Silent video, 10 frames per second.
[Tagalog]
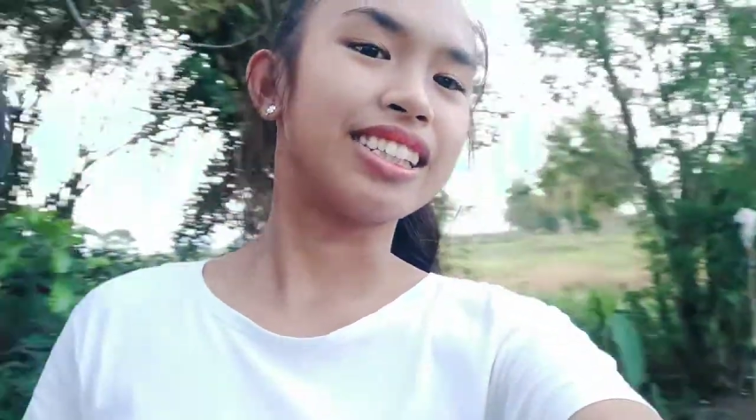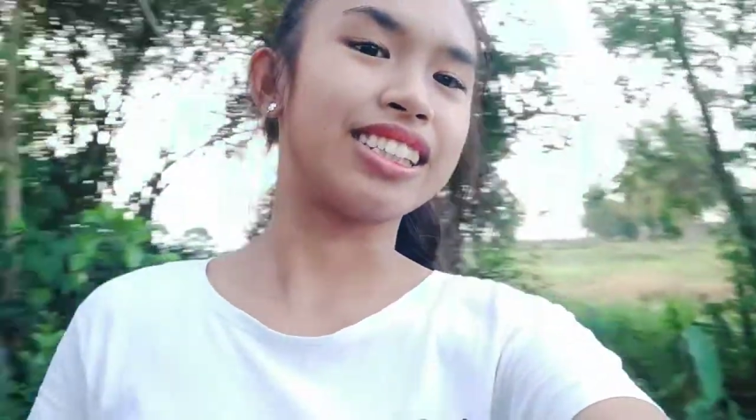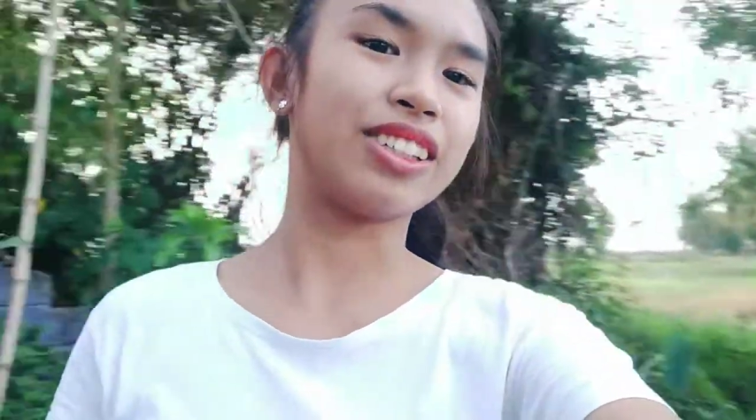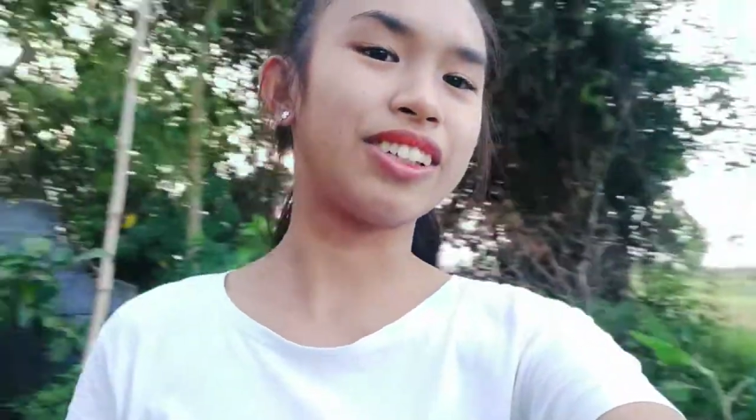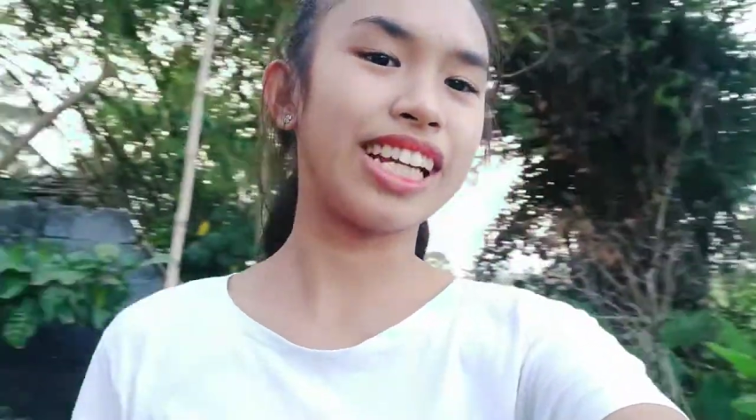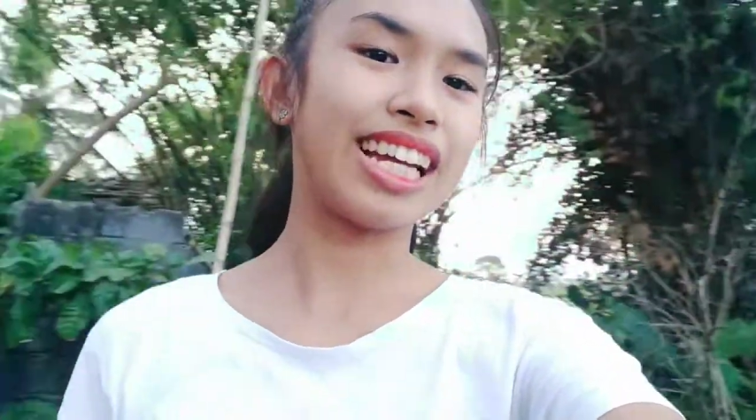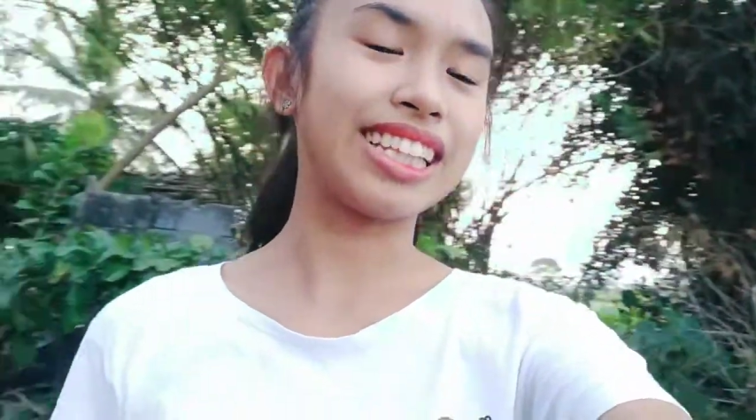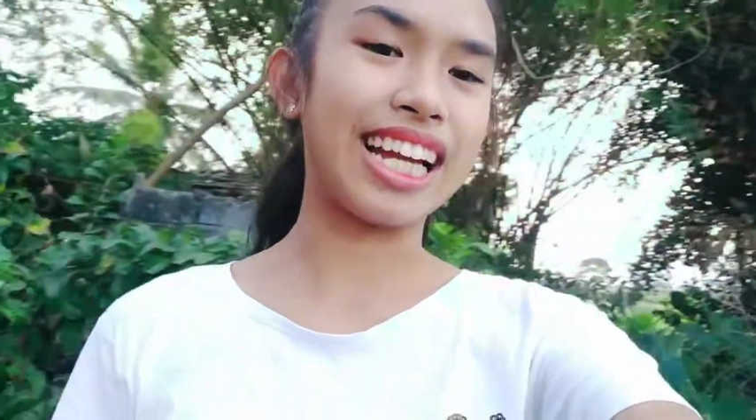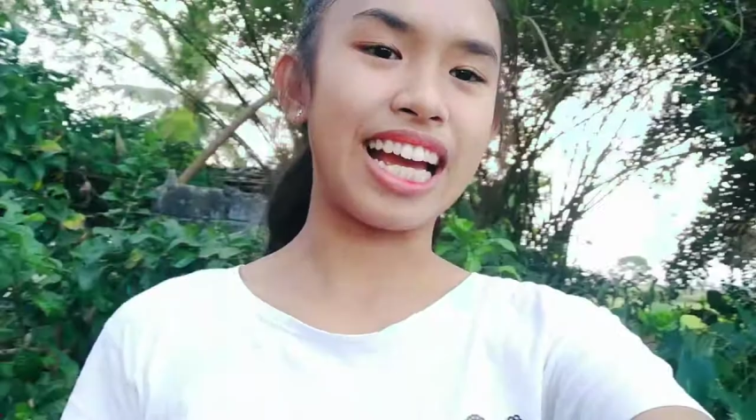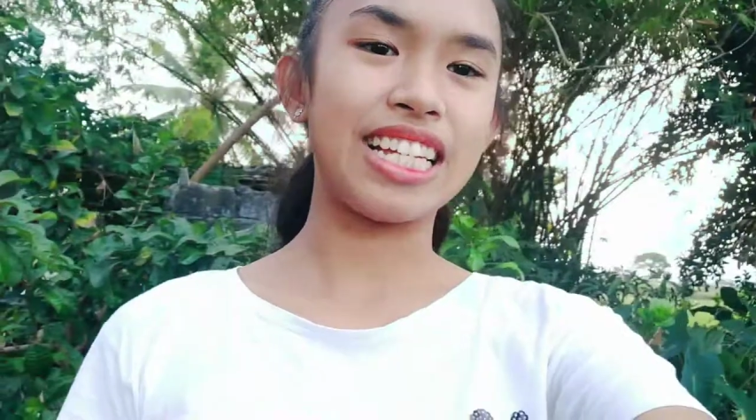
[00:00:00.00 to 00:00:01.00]
So,
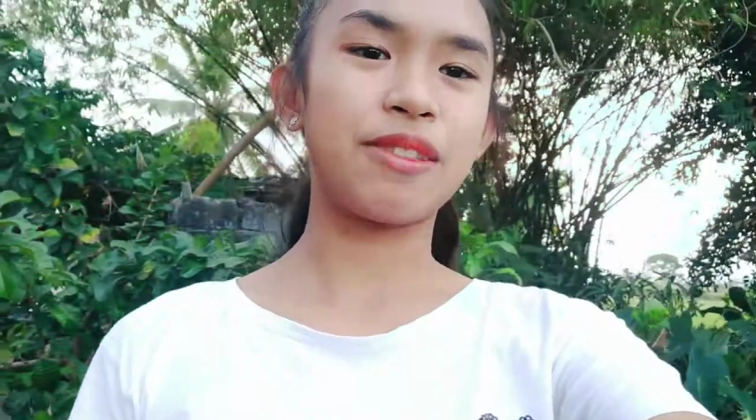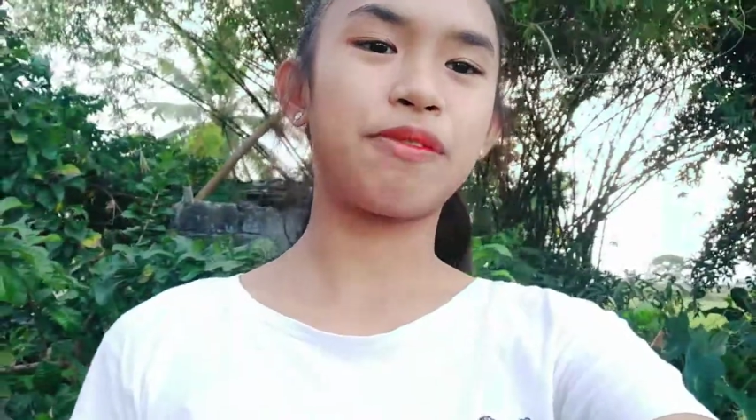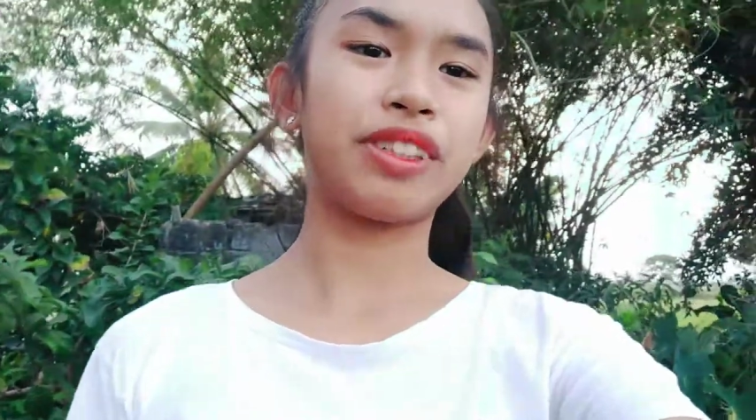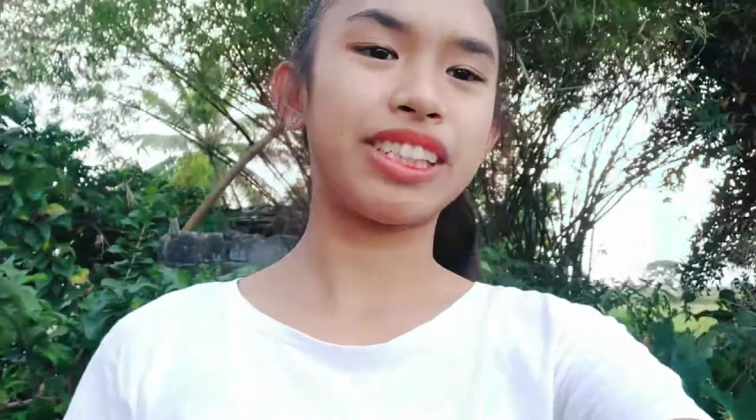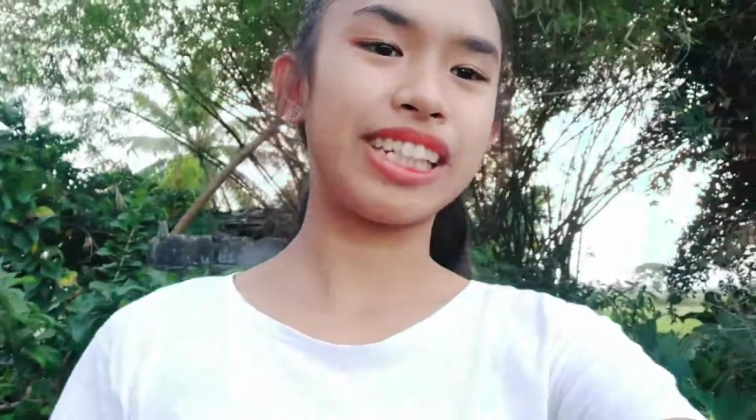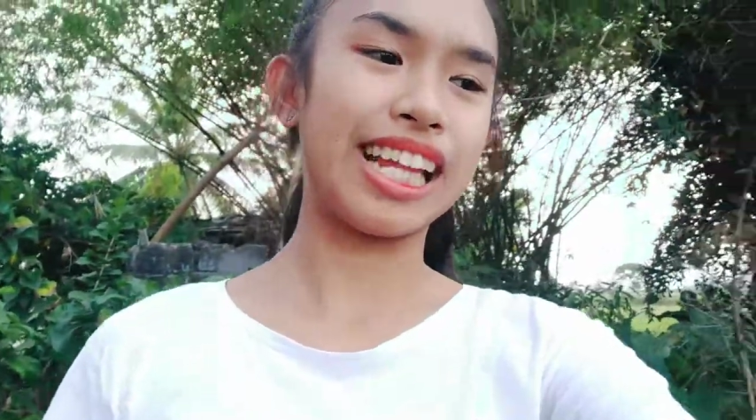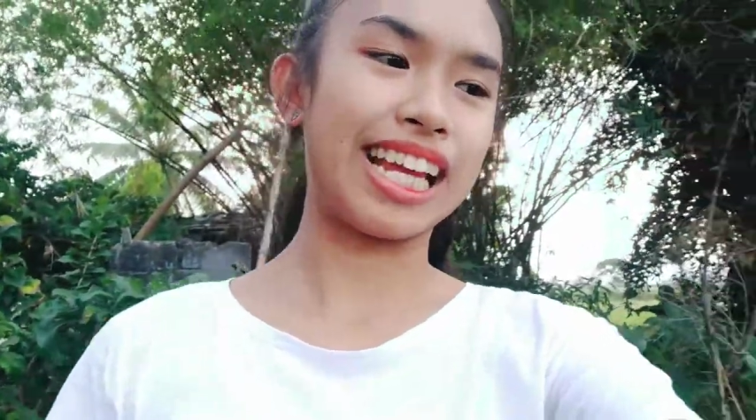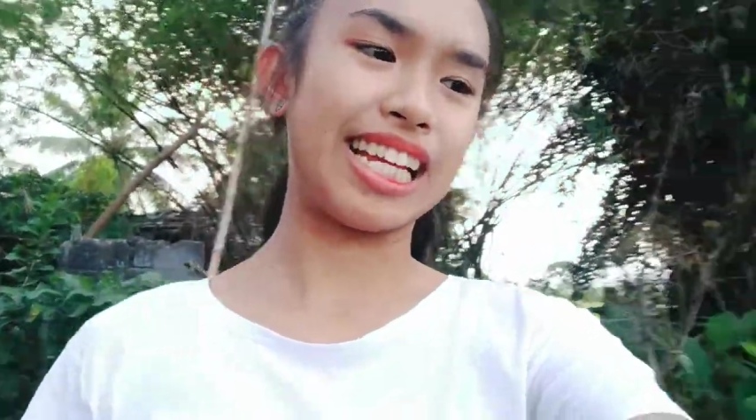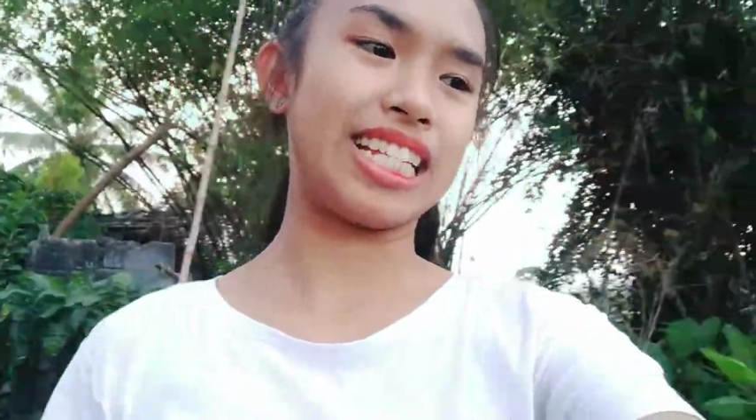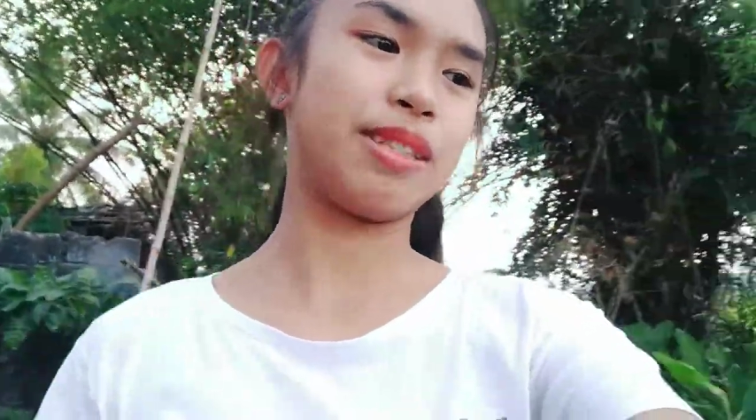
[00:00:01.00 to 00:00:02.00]
yan guys, for
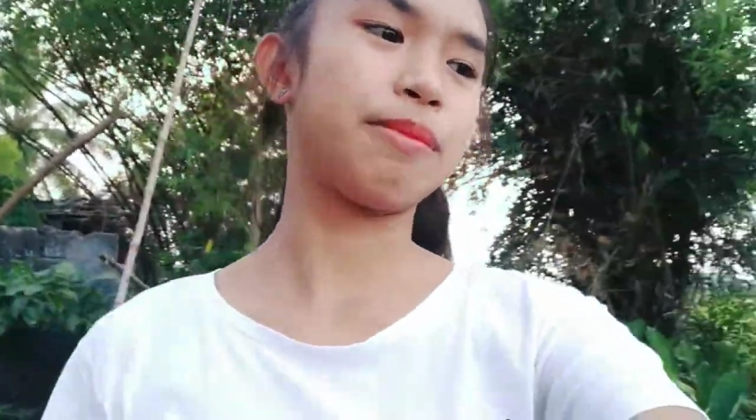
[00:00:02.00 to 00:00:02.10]
today is